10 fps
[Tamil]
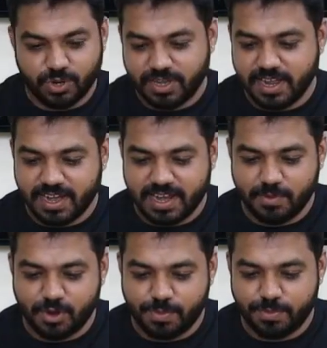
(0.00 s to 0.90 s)
டோட்டலாக எல்லாமே
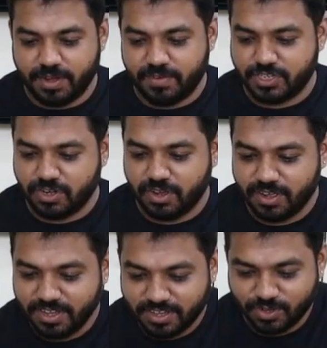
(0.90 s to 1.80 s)
ஓப்பன் பண்ணி வச்சிட்டோம்
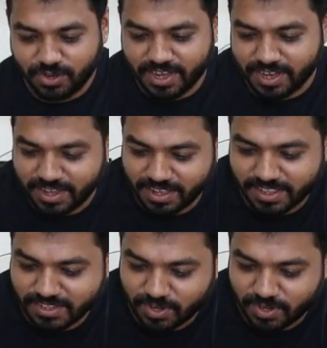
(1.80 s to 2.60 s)
ஸோ என்னென்னங்கிறது